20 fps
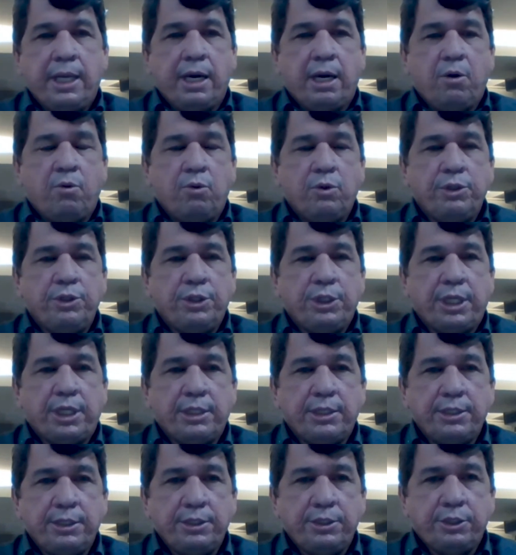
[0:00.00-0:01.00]
aonde que a
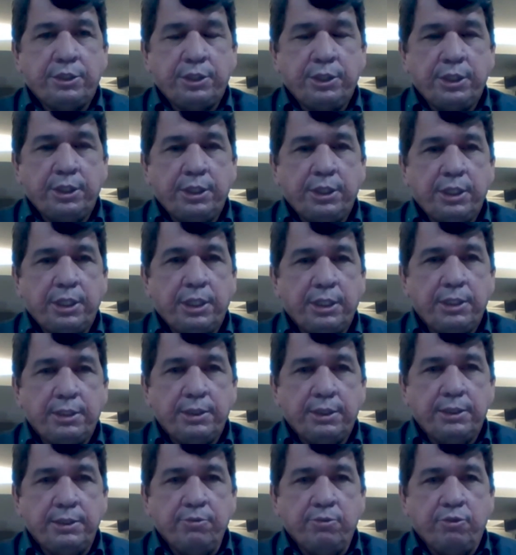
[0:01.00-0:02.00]
gente
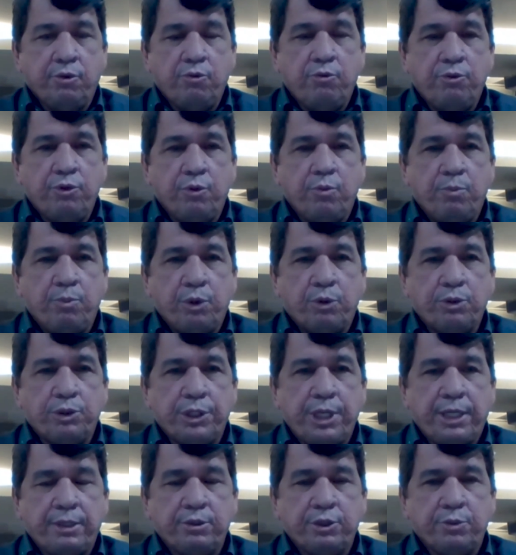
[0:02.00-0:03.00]
desenvolveu um
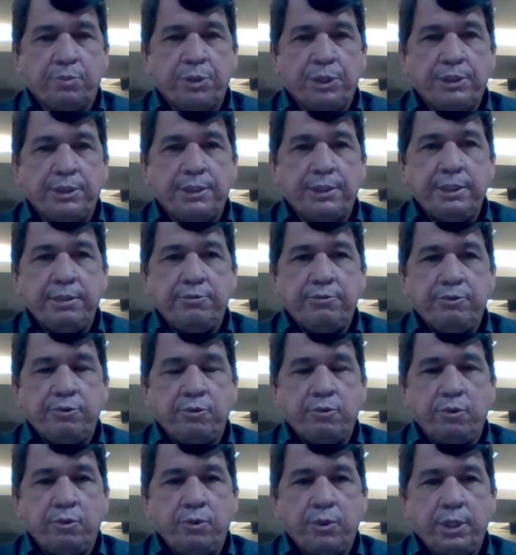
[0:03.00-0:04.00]
projeto
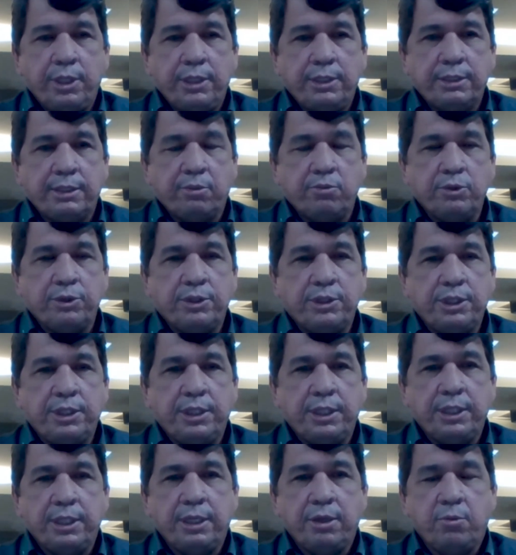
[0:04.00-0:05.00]
específico. Essa
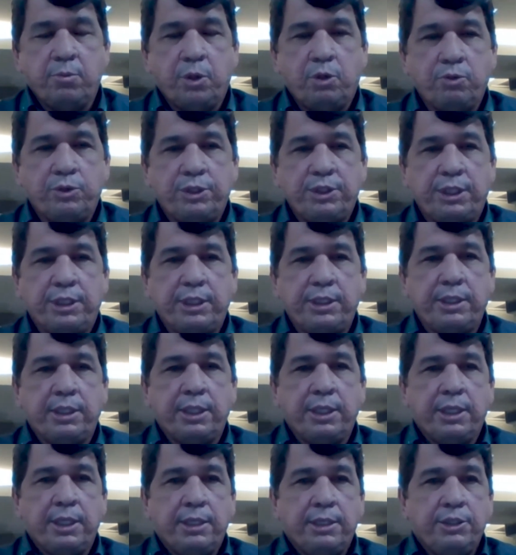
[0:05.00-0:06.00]
usina é uma usina
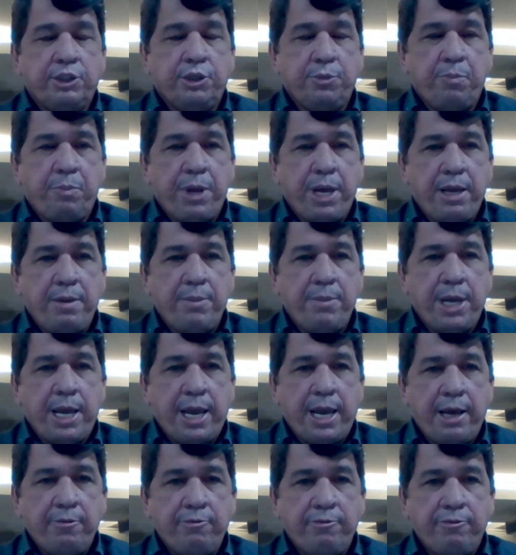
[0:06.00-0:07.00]
de
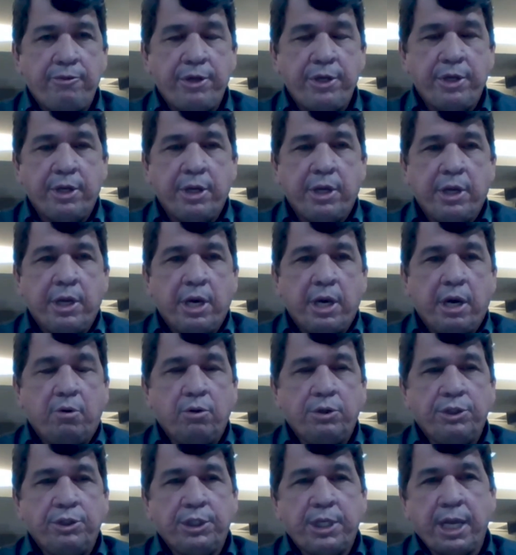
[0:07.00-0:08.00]
PMF,
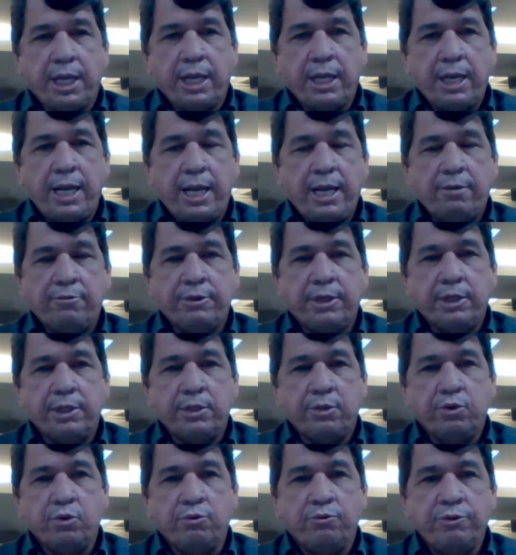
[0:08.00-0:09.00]
onde que ela
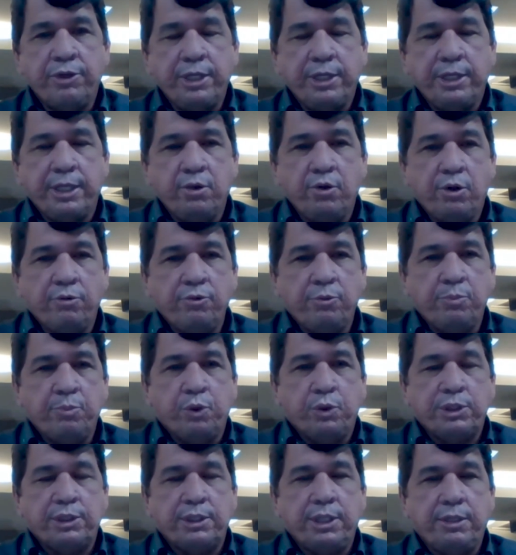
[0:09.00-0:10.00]
leva
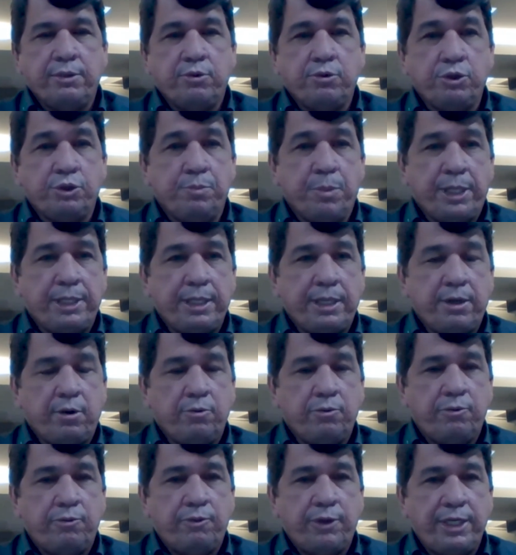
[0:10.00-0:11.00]
99% de
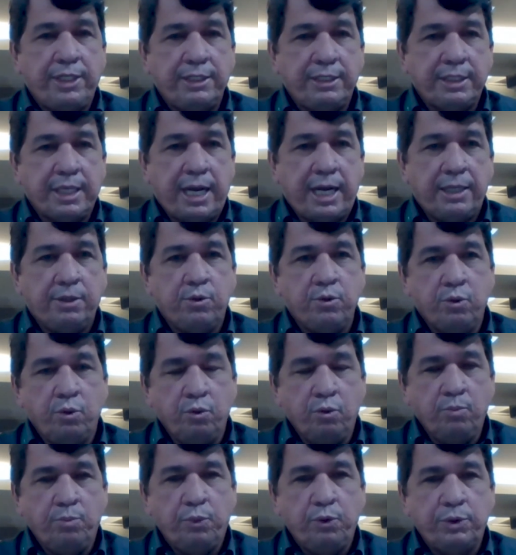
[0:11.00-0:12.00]
material fresado,
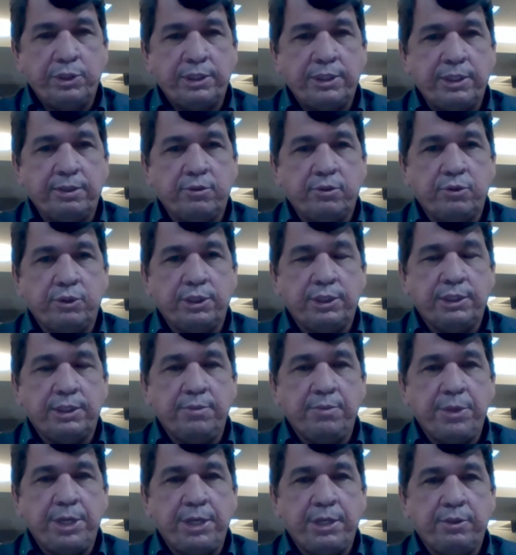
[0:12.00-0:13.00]
1% de
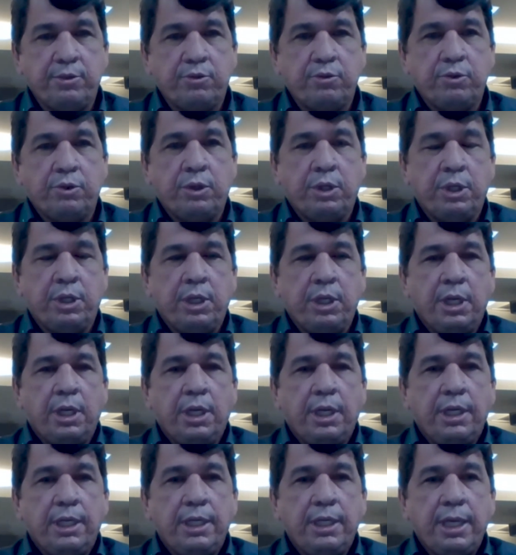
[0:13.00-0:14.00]
cimento,
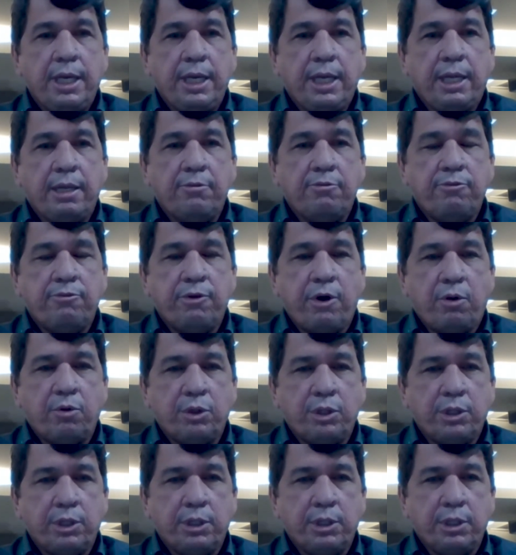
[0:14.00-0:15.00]
e ela
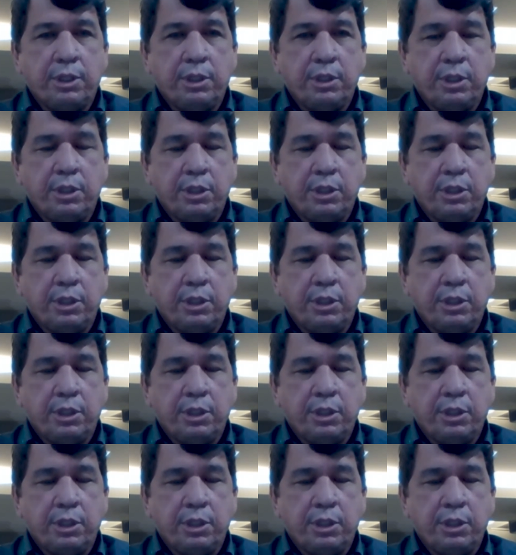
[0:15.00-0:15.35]
volta